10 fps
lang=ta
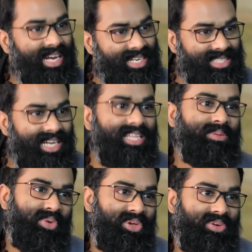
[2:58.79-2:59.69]
எடுத்தால்
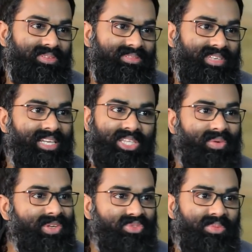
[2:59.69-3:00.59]
தான் முடியும்
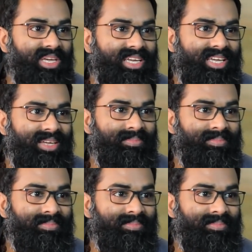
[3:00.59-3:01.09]
எடுத்தோடனே ஸ்விம்மிங்கு